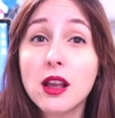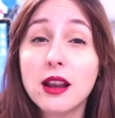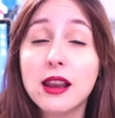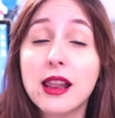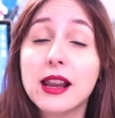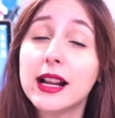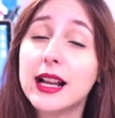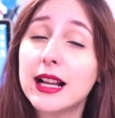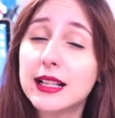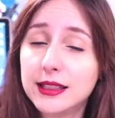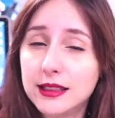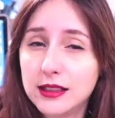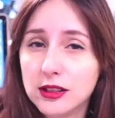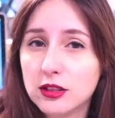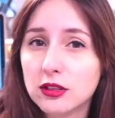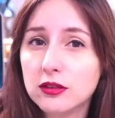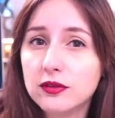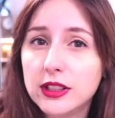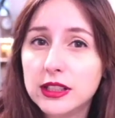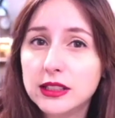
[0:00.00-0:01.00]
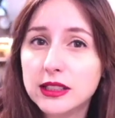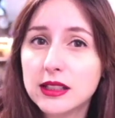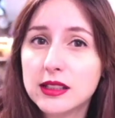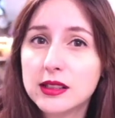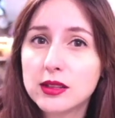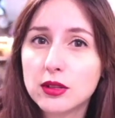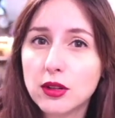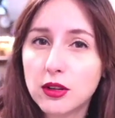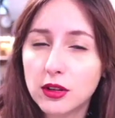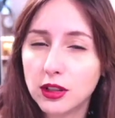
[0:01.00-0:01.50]
la ragazza del
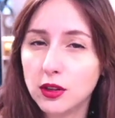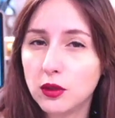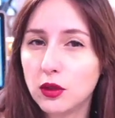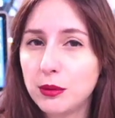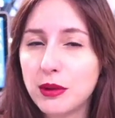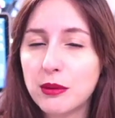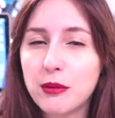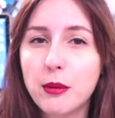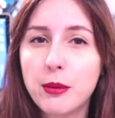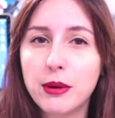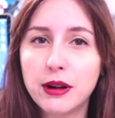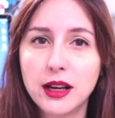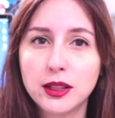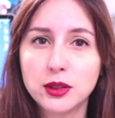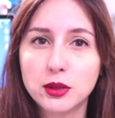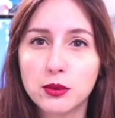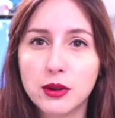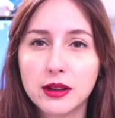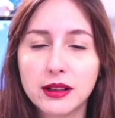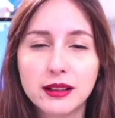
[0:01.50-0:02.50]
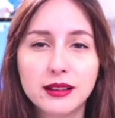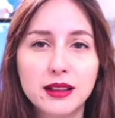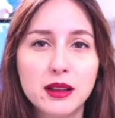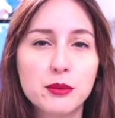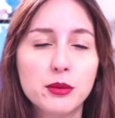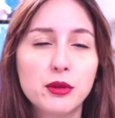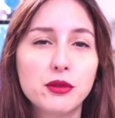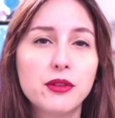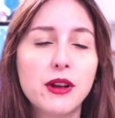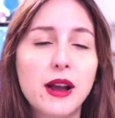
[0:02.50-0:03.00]
convenience store di cui abbiamo parlato qualche
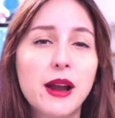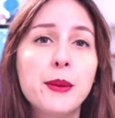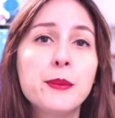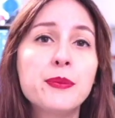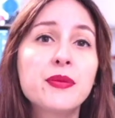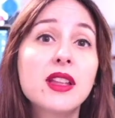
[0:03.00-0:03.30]
tempo fa.